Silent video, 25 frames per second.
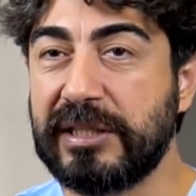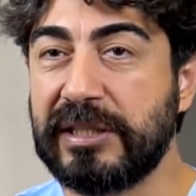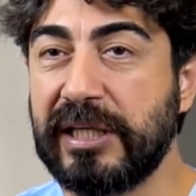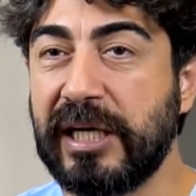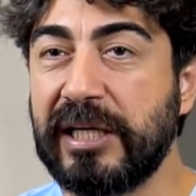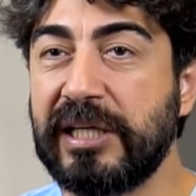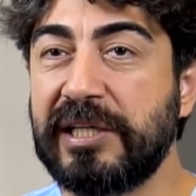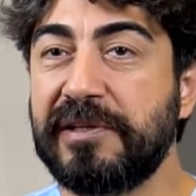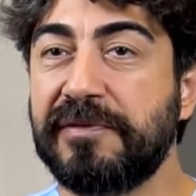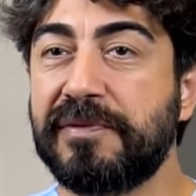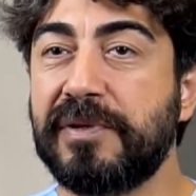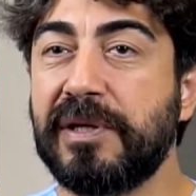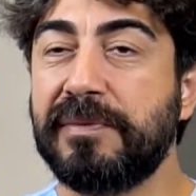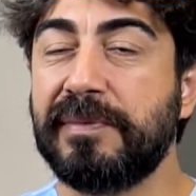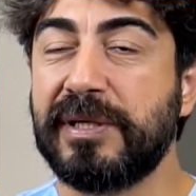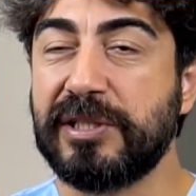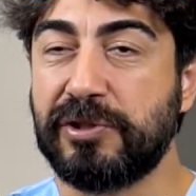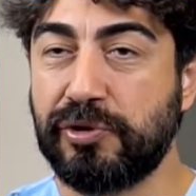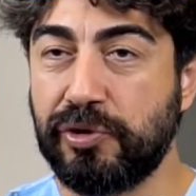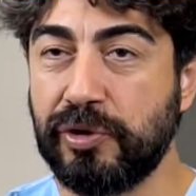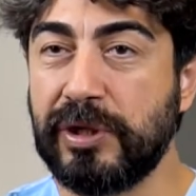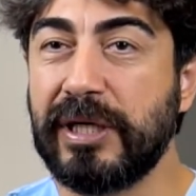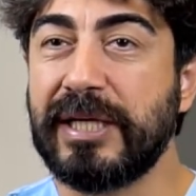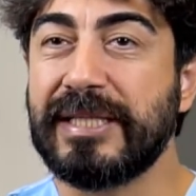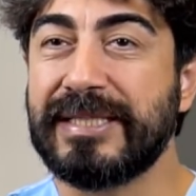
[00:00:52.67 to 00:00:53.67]
Yani
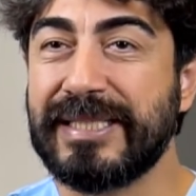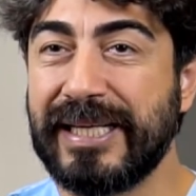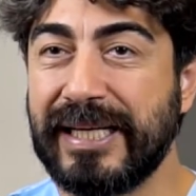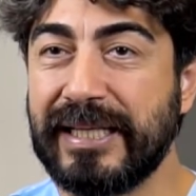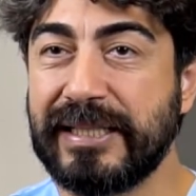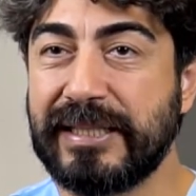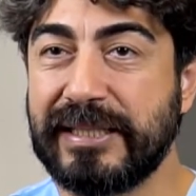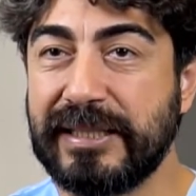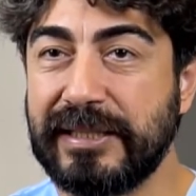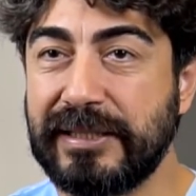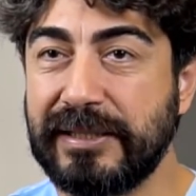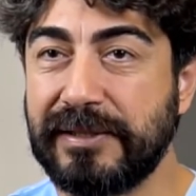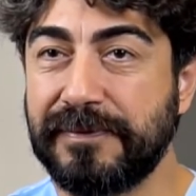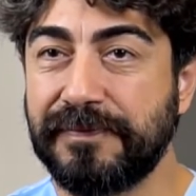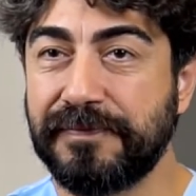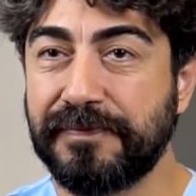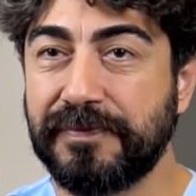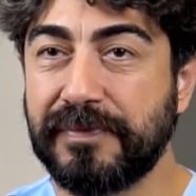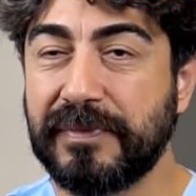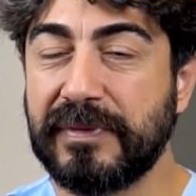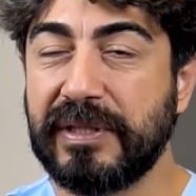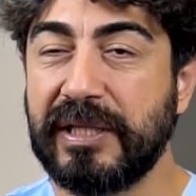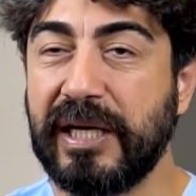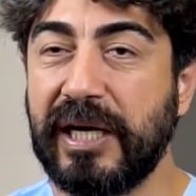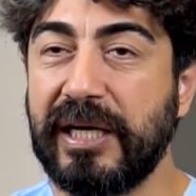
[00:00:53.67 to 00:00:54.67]
inflamasyonu azaltır.
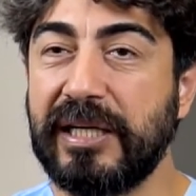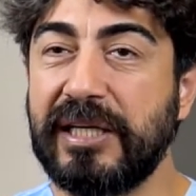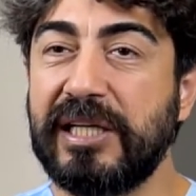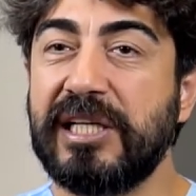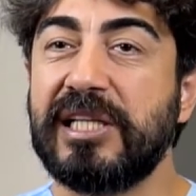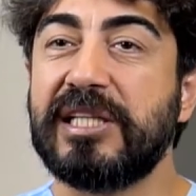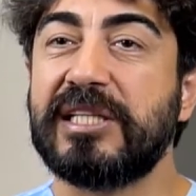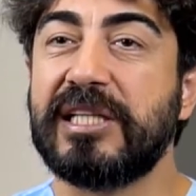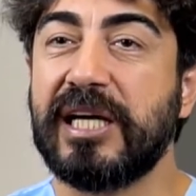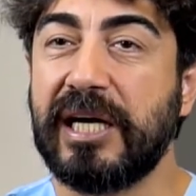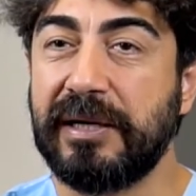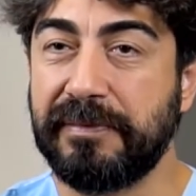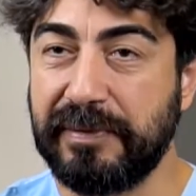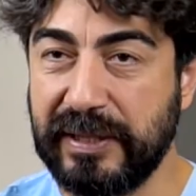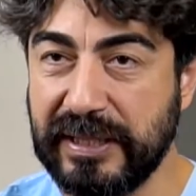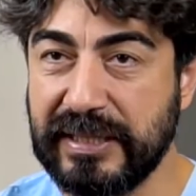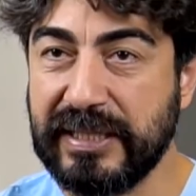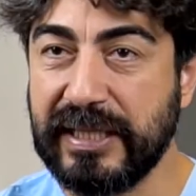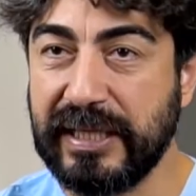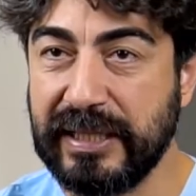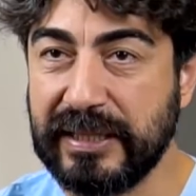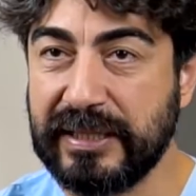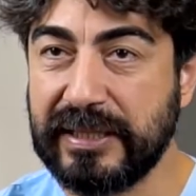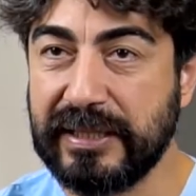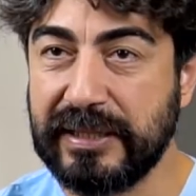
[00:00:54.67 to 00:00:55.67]
Yani iltihabı
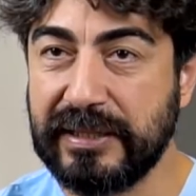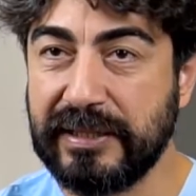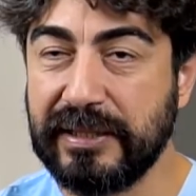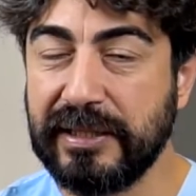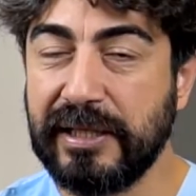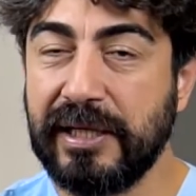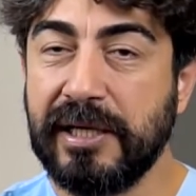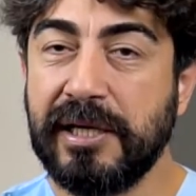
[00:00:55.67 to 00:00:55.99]
azaltır.